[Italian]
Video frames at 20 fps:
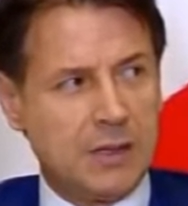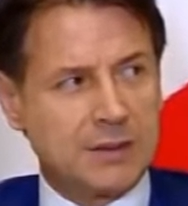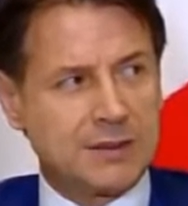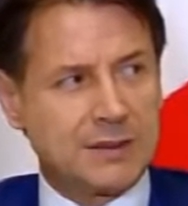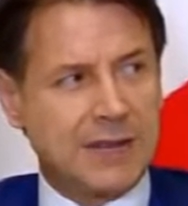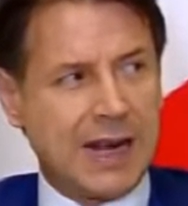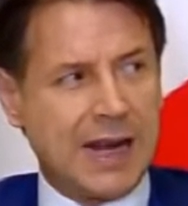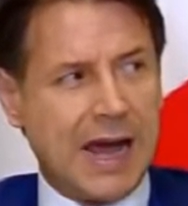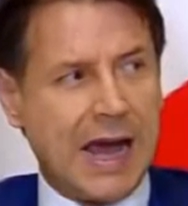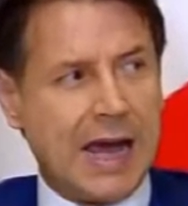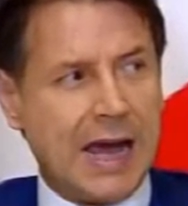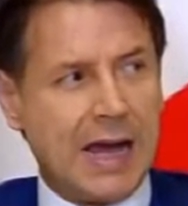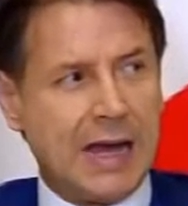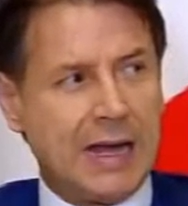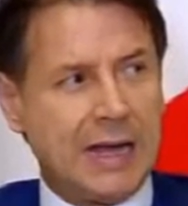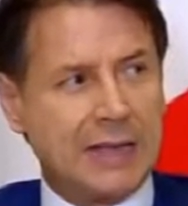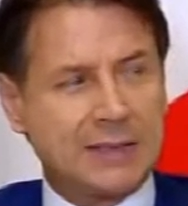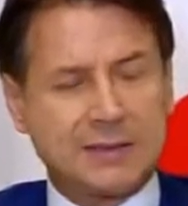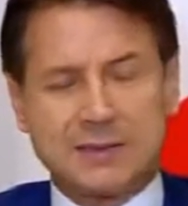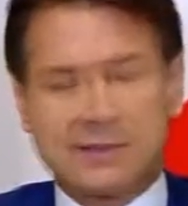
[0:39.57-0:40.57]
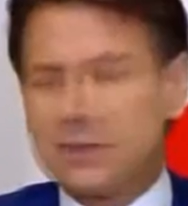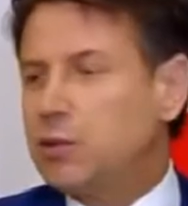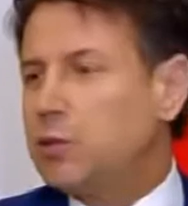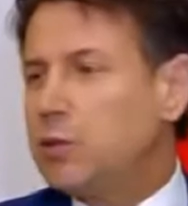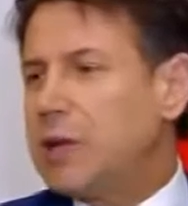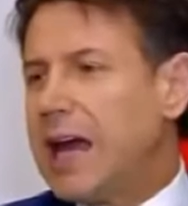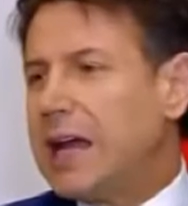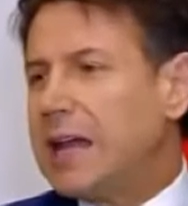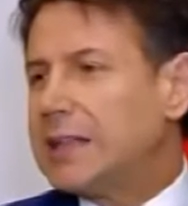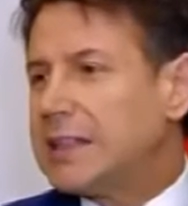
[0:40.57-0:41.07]
sarà
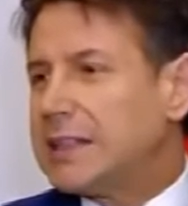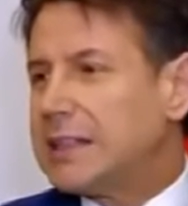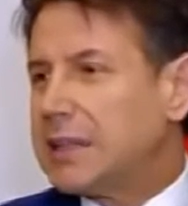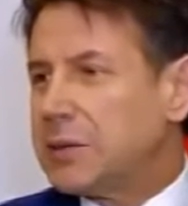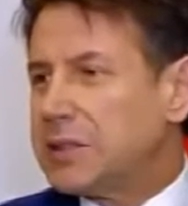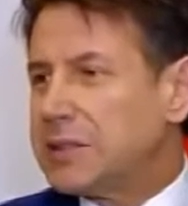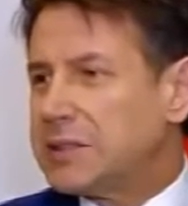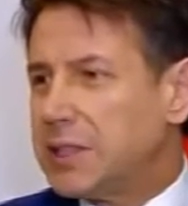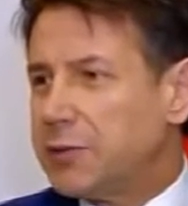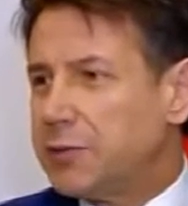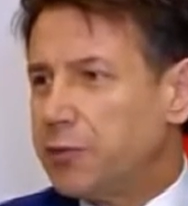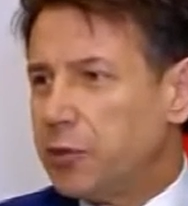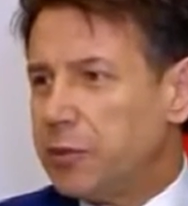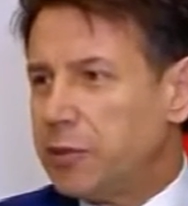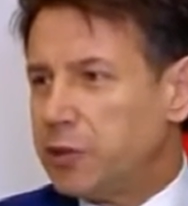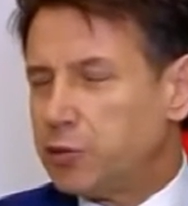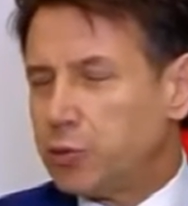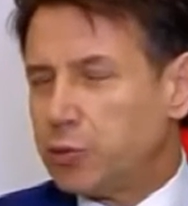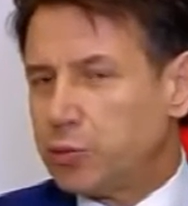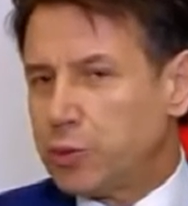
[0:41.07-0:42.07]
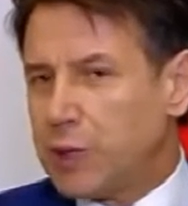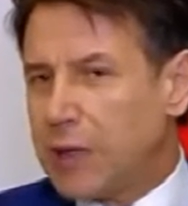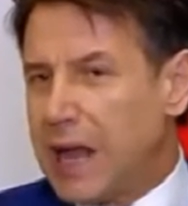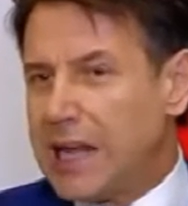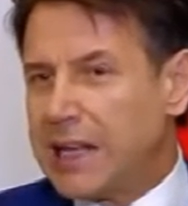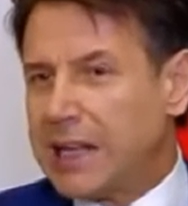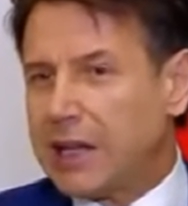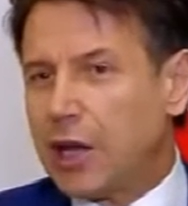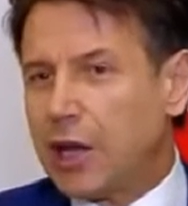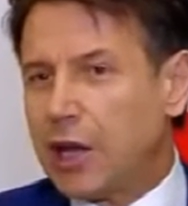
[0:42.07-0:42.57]
assicurata da queste riforme
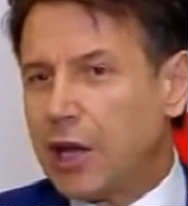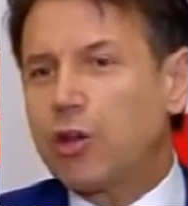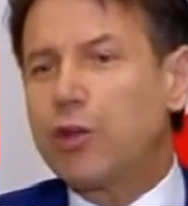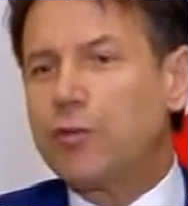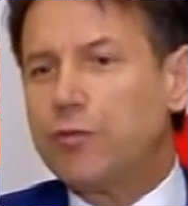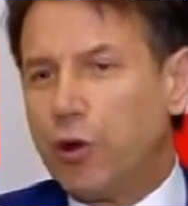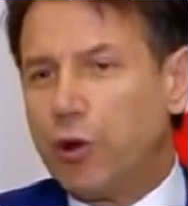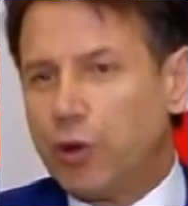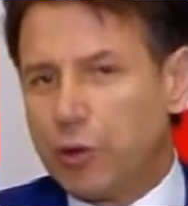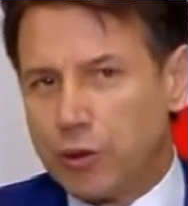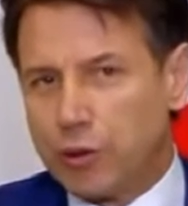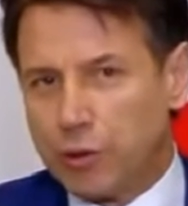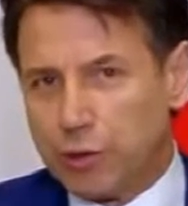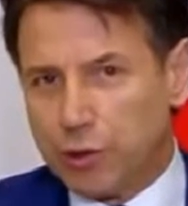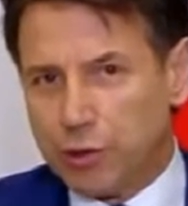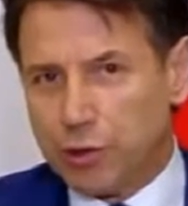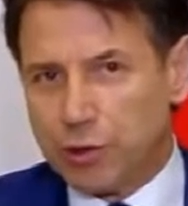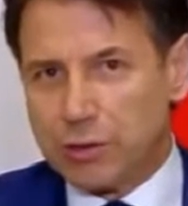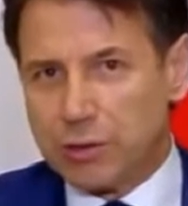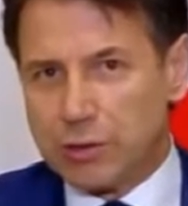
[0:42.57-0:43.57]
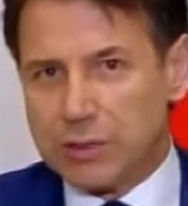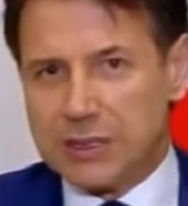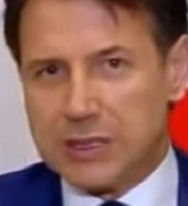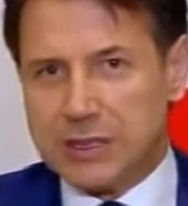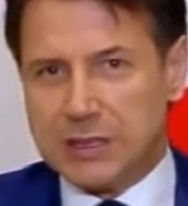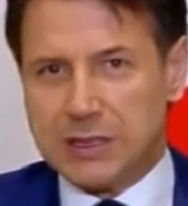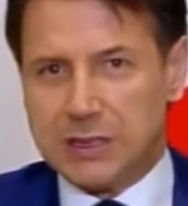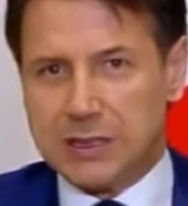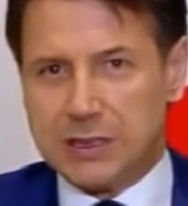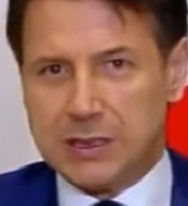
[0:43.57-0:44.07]
strutturali che coinvolgono
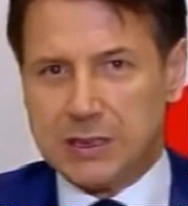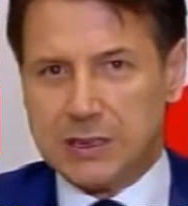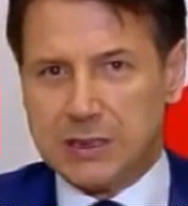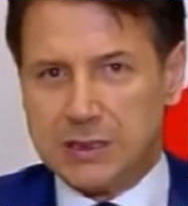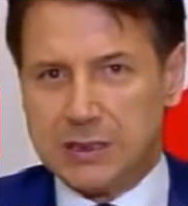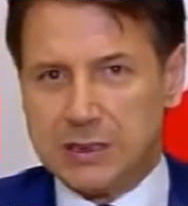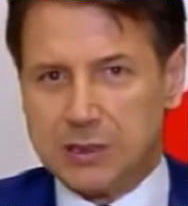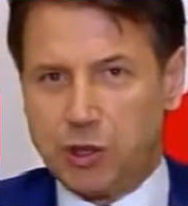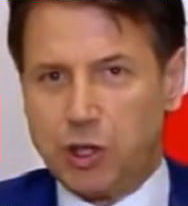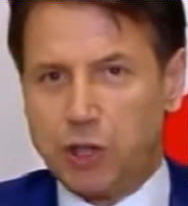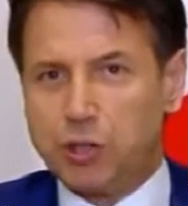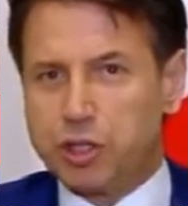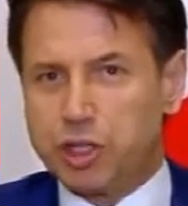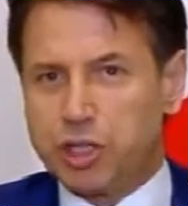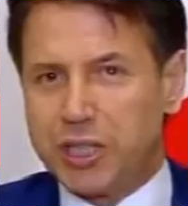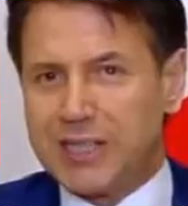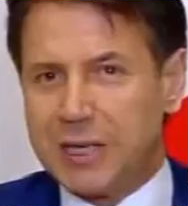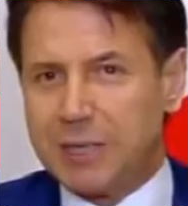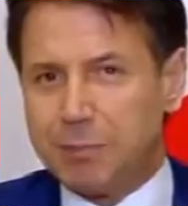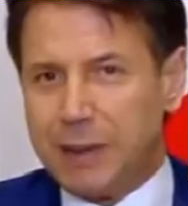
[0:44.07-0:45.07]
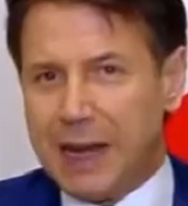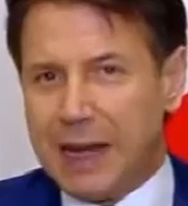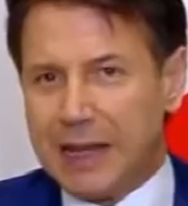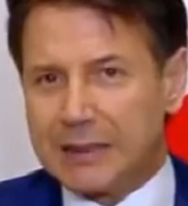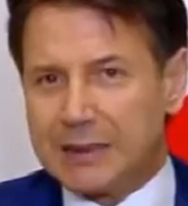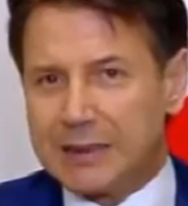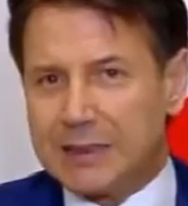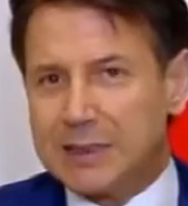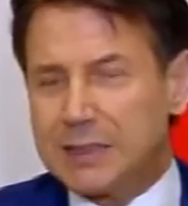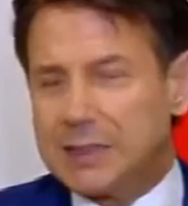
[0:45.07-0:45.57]
eh, codice degli
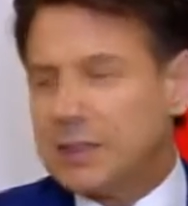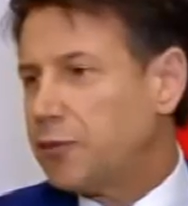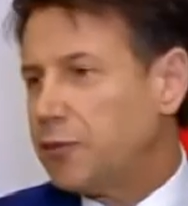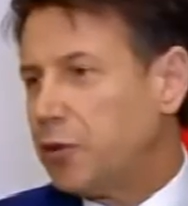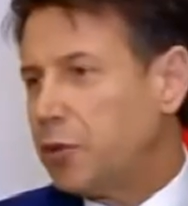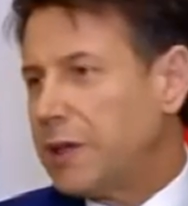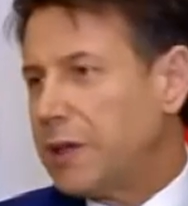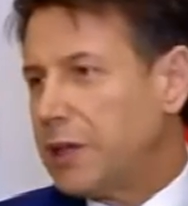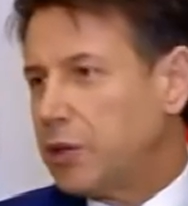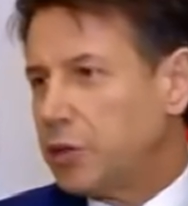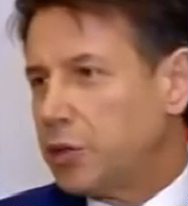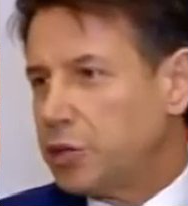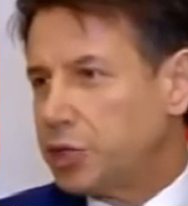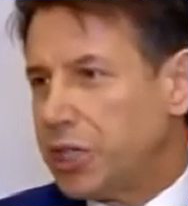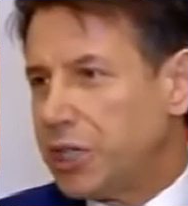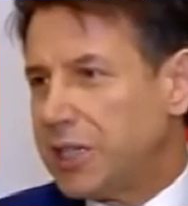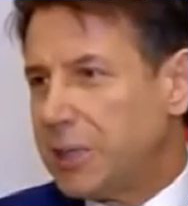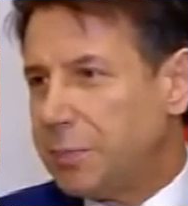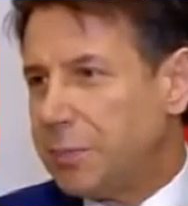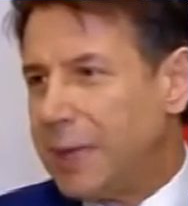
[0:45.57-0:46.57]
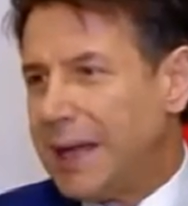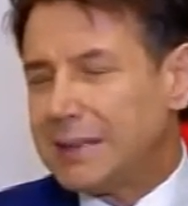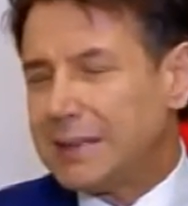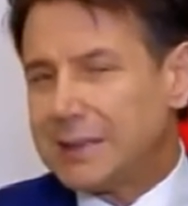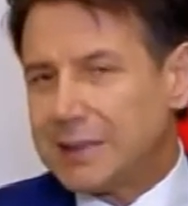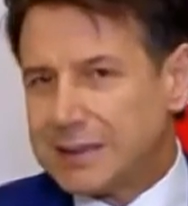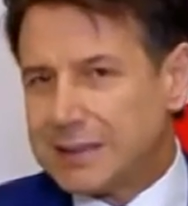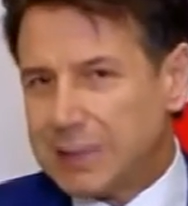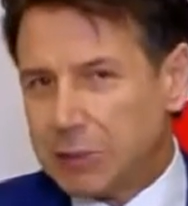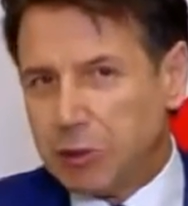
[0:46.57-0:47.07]
appalti, riforma del codice degli
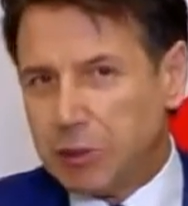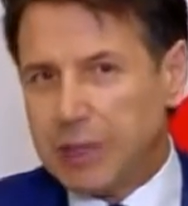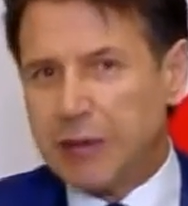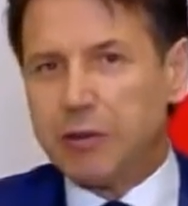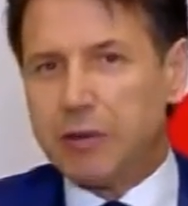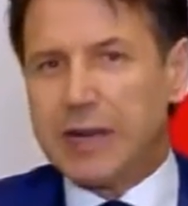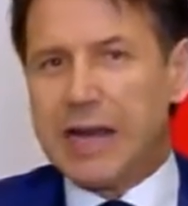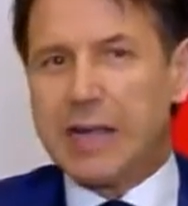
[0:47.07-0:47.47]
appalti, stiamo